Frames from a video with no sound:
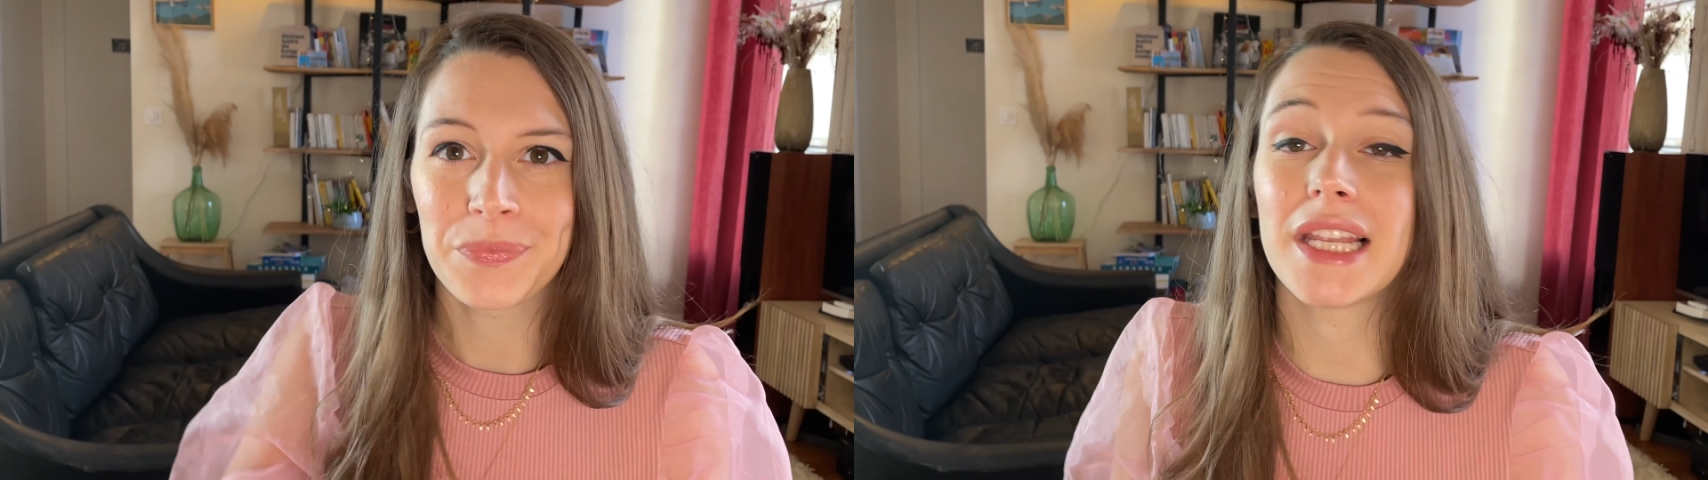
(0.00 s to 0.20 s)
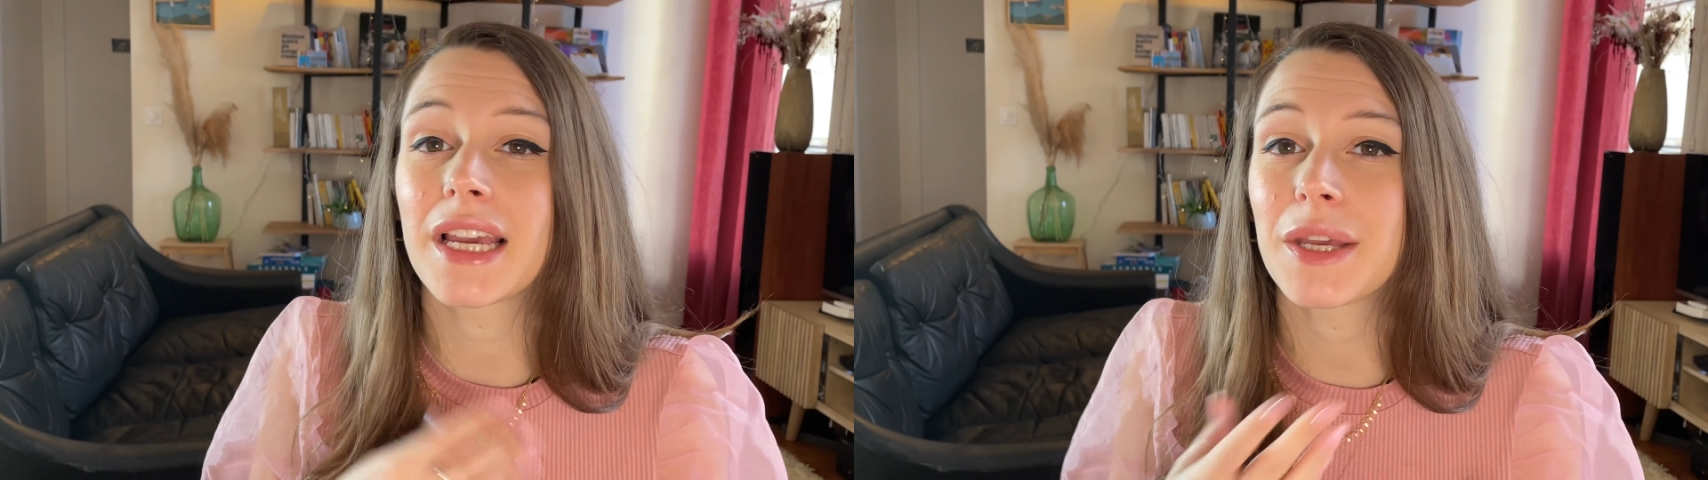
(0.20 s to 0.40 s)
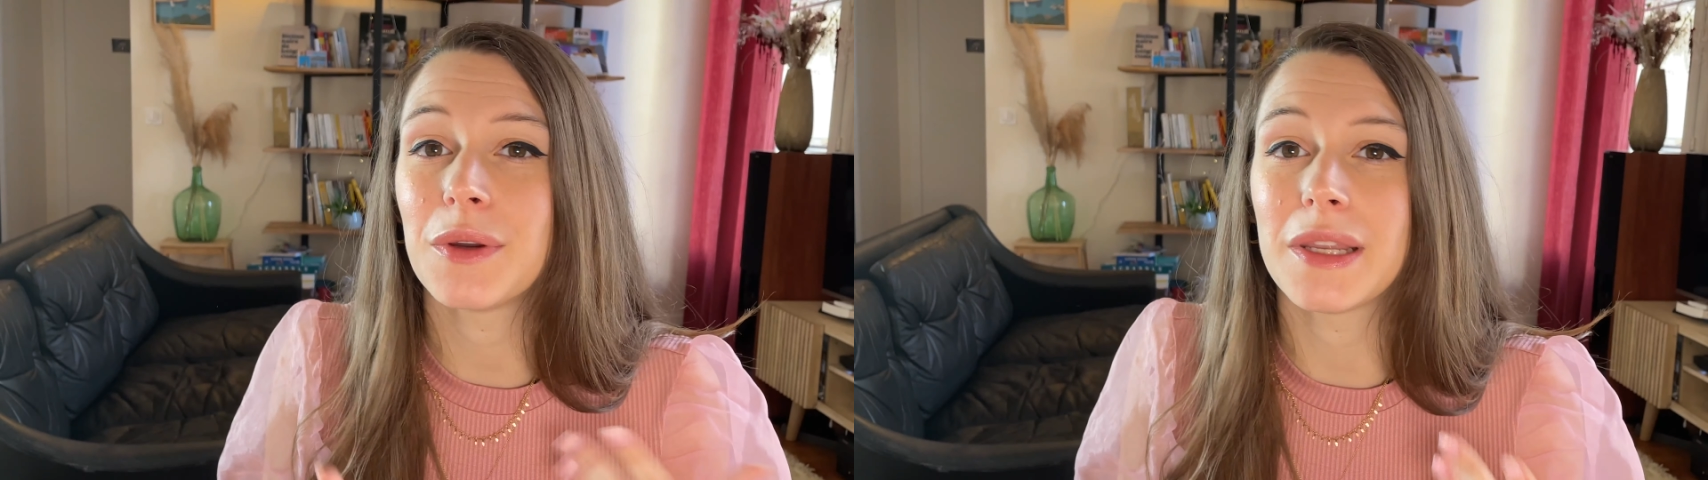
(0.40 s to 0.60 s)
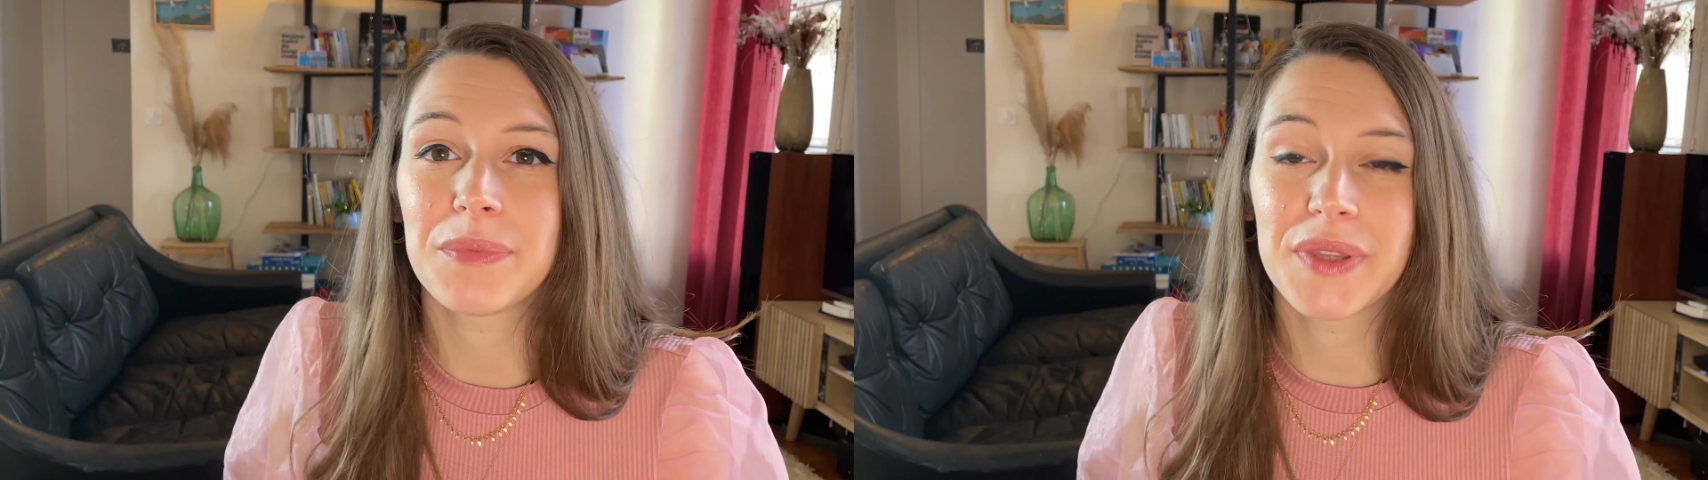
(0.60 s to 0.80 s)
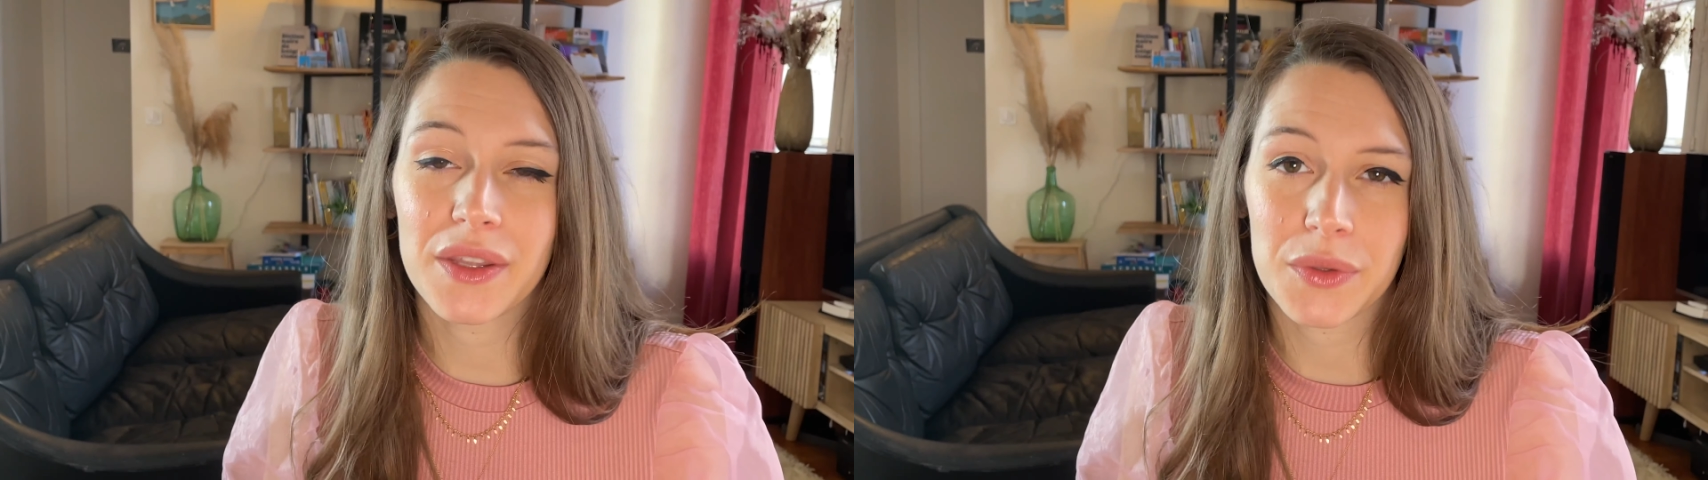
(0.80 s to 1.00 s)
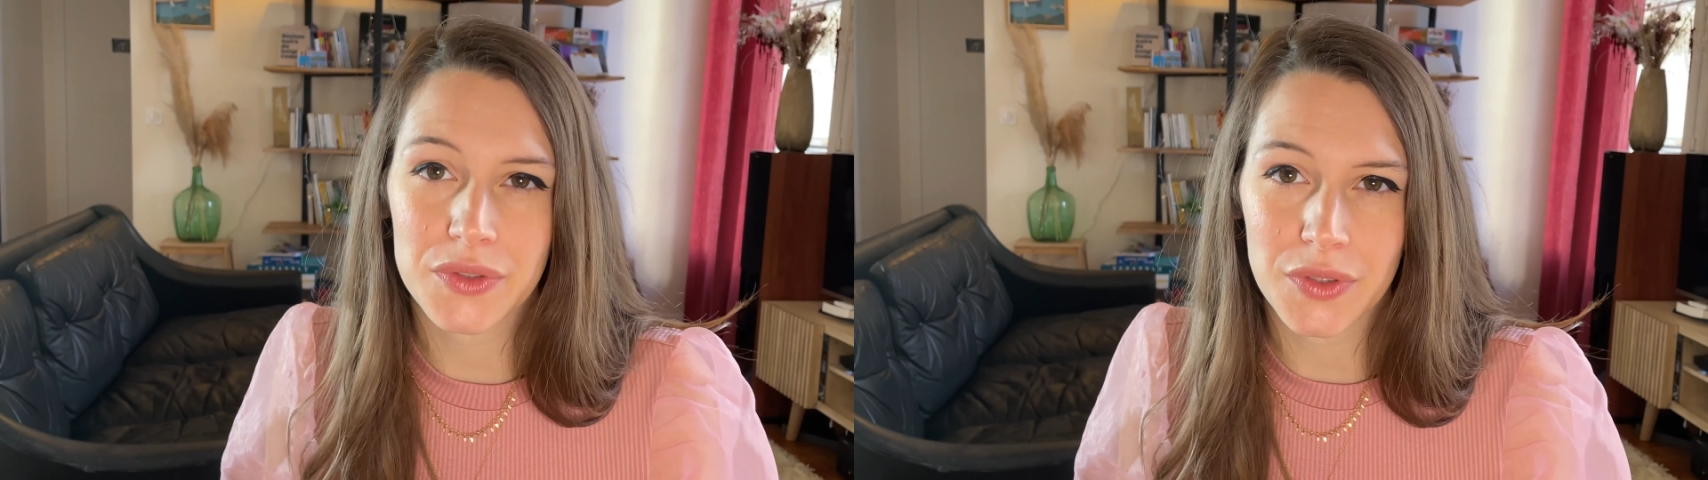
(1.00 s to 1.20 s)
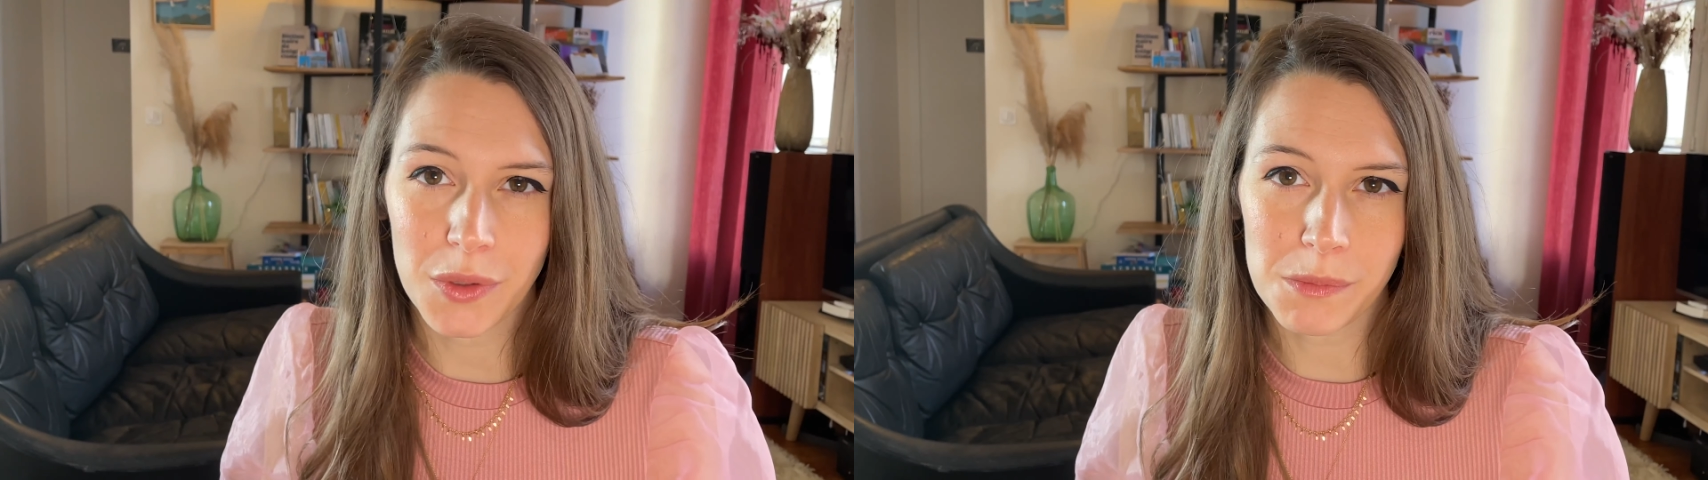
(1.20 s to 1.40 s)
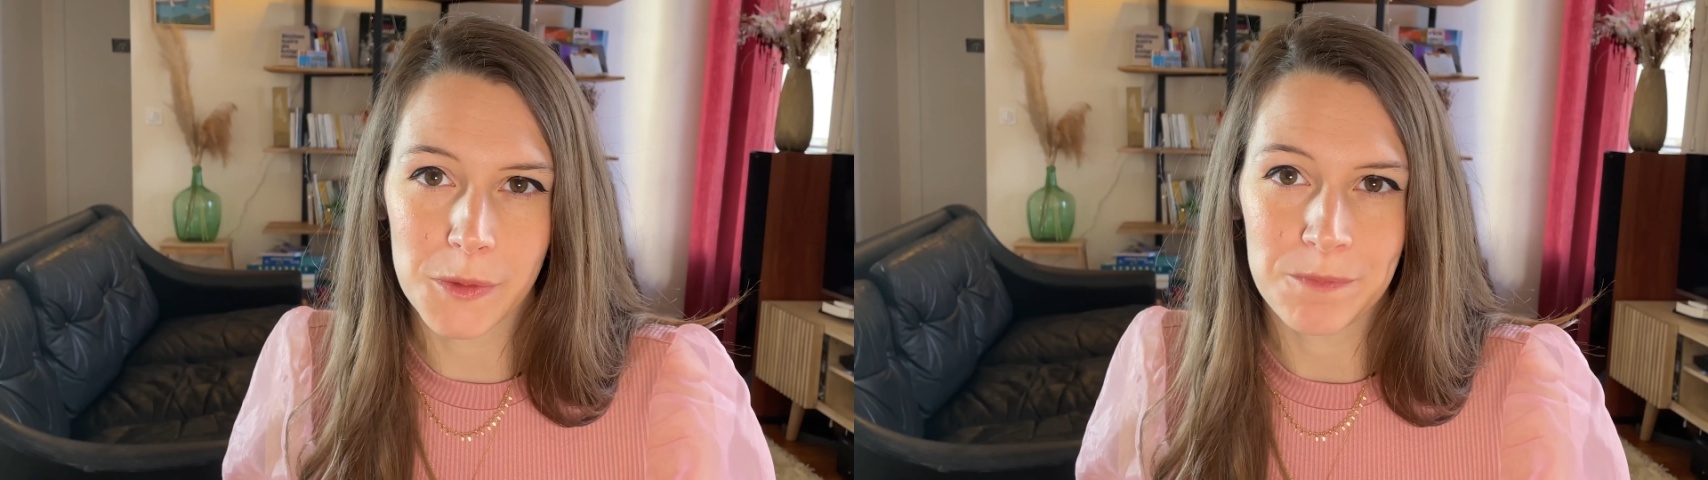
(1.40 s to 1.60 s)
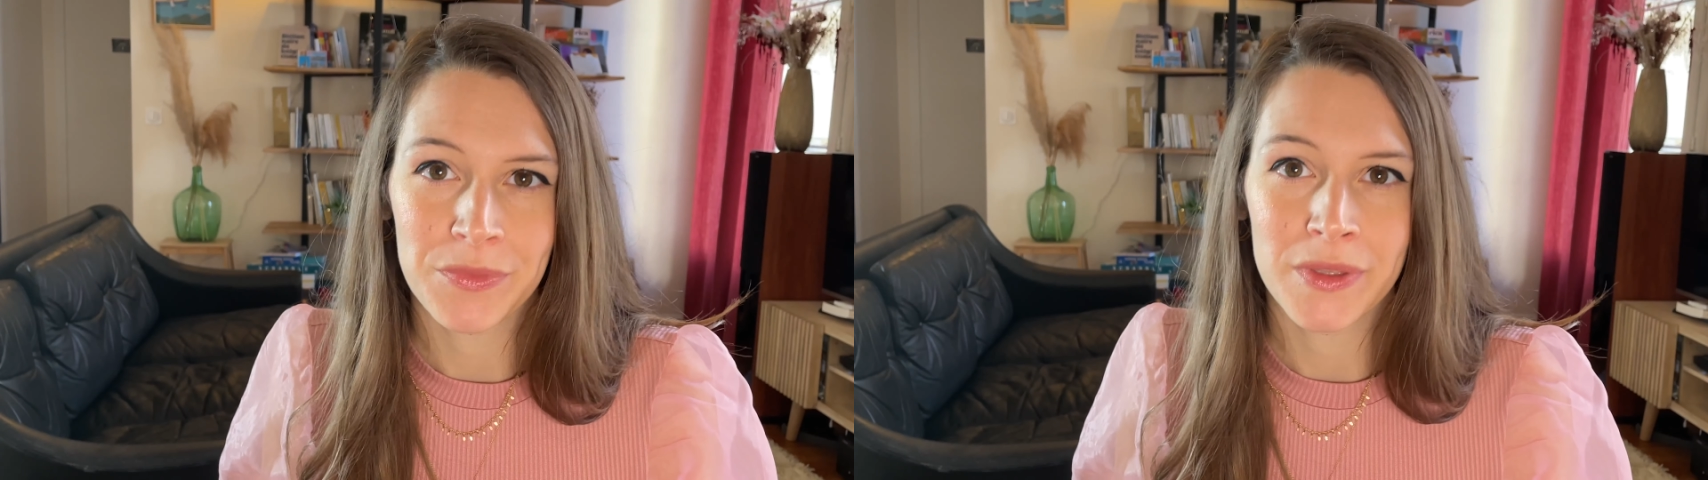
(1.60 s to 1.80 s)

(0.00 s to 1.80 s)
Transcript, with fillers: Ils rigolaient bien ensemble.